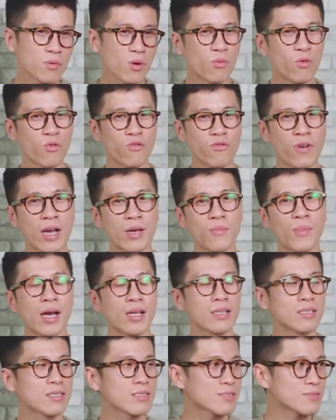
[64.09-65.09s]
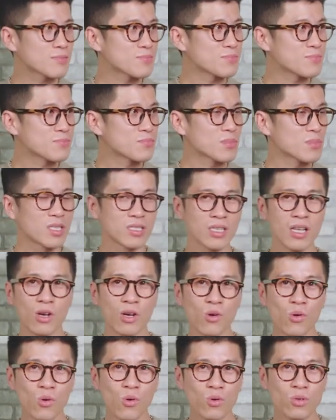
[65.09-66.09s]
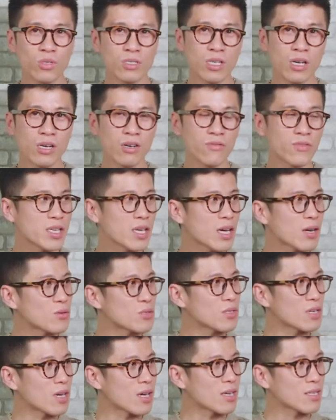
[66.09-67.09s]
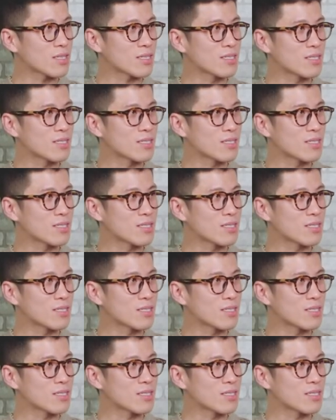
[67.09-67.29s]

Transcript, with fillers: có một vài bạn rất là cool chơi với nhau chẳng hạn,